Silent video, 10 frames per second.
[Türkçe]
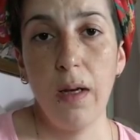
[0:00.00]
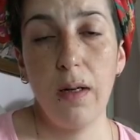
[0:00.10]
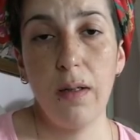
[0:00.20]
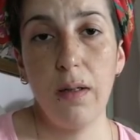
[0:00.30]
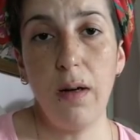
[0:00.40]
e,
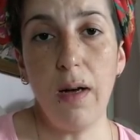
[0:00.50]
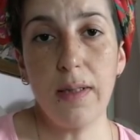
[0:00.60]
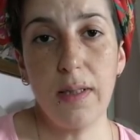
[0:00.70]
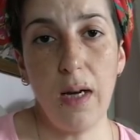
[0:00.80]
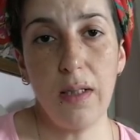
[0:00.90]

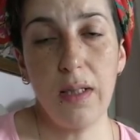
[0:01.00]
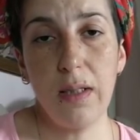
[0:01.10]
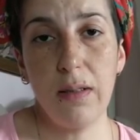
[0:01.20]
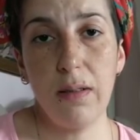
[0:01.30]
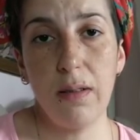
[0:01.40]

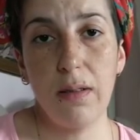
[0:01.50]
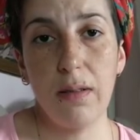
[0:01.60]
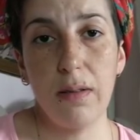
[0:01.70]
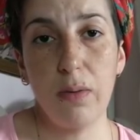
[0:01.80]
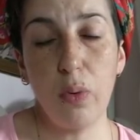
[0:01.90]
hastanenin
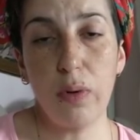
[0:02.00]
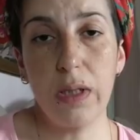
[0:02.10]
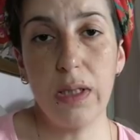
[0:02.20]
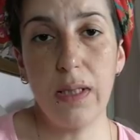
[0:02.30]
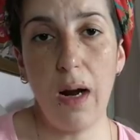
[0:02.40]
e,
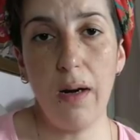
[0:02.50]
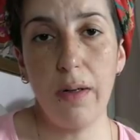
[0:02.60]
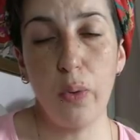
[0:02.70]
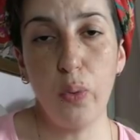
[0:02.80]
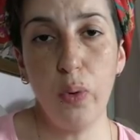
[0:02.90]

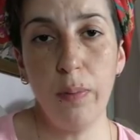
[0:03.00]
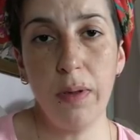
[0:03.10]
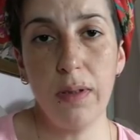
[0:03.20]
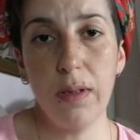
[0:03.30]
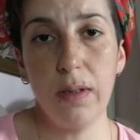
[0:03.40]
kriterlere
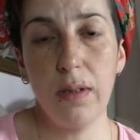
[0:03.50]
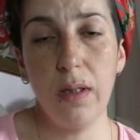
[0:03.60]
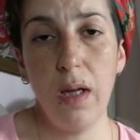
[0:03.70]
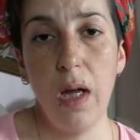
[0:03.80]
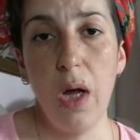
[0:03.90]

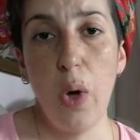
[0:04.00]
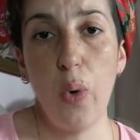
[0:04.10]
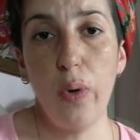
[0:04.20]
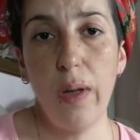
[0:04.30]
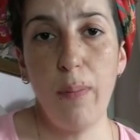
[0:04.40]
uymadığını,
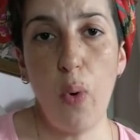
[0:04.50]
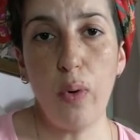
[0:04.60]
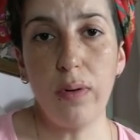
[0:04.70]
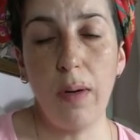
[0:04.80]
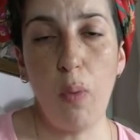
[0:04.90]
öyle bir
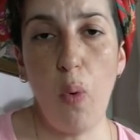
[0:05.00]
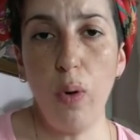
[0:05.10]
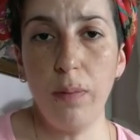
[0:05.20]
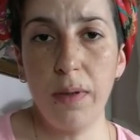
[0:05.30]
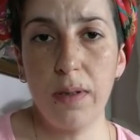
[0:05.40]
ortam
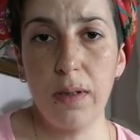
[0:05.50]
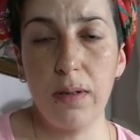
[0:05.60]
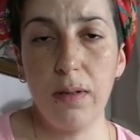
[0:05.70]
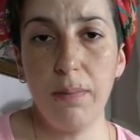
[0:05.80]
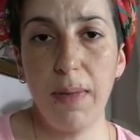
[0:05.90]

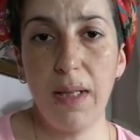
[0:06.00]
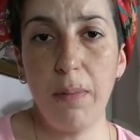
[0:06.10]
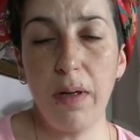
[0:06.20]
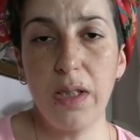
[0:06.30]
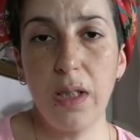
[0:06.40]
olmadığını,
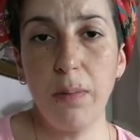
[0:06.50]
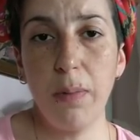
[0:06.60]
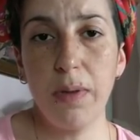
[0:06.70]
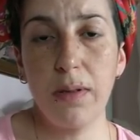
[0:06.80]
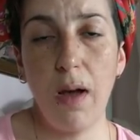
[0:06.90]
benim
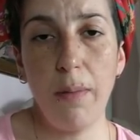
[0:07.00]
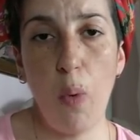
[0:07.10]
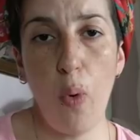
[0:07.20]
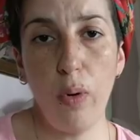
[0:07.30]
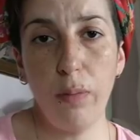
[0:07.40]
açılmamın tam
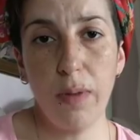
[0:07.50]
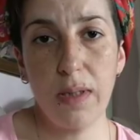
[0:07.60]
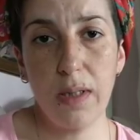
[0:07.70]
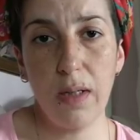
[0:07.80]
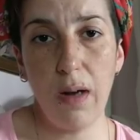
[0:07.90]

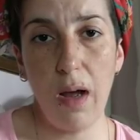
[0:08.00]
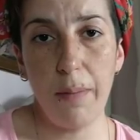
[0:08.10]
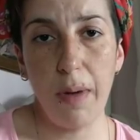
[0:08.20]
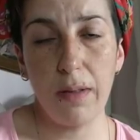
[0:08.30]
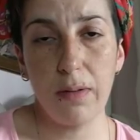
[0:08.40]
olmasına
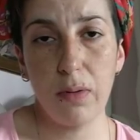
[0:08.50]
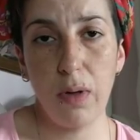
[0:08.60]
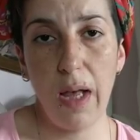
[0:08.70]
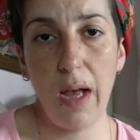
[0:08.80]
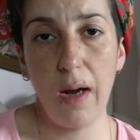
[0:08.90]
rağmen
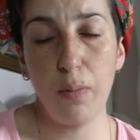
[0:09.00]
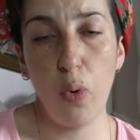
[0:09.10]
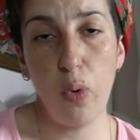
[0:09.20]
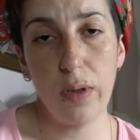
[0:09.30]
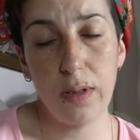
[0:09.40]
eğer bu
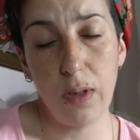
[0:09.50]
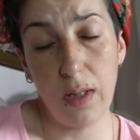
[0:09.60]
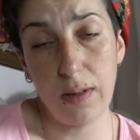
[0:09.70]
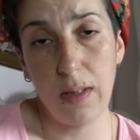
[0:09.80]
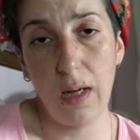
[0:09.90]
o
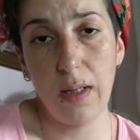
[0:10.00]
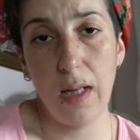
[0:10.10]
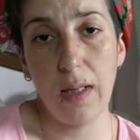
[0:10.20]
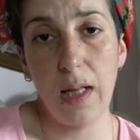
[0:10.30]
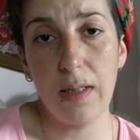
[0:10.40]
hastaneye
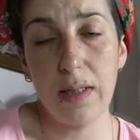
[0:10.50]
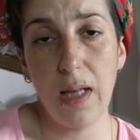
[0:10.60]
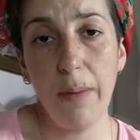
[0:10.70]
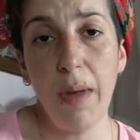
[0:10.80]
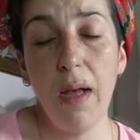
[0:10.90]

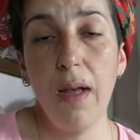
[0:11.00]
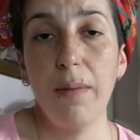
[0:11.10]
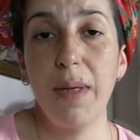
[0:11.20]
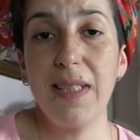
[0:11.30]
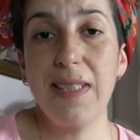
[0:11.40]
gelirsem
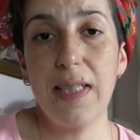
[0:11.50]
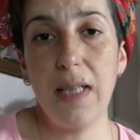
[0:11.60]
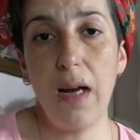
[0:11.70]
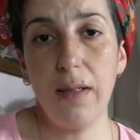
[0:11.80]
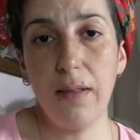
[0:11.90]
beni
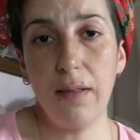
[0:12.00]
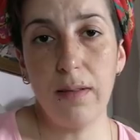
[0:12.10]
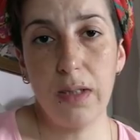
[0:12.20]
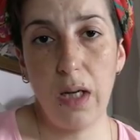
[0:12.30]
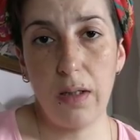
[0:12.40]
sezaryana
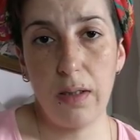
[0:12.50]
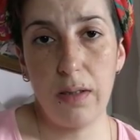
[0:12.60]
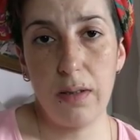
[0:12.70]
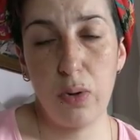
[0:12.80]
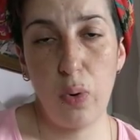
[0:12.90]

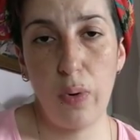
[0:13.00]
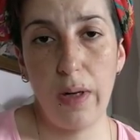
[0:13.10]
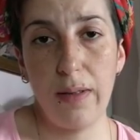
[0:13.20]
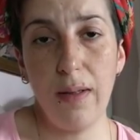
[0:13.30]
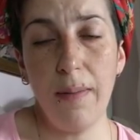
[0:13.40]
alacaklarını
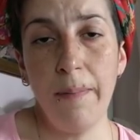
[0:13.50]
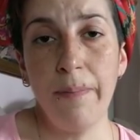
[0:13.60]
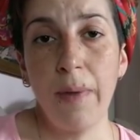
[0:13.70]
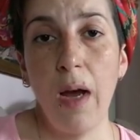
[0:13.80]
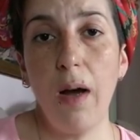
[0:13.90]
söyledi.
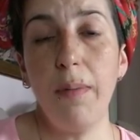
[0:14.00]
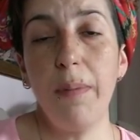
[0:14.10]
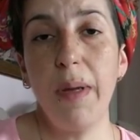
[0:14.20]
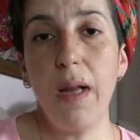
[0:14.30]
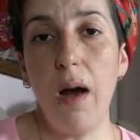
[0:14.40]
Ama
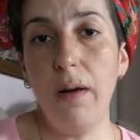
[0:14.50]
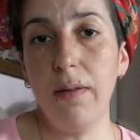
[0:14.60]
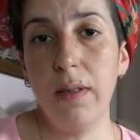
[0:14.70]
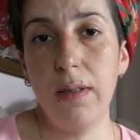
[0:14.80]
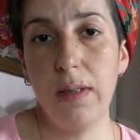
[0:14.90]
beni
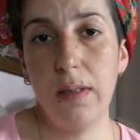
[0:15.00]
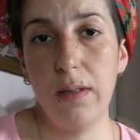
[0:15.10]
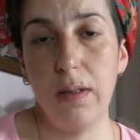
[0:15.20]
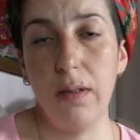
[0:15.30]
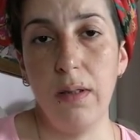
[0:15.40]

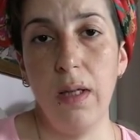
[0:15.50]
anladığını,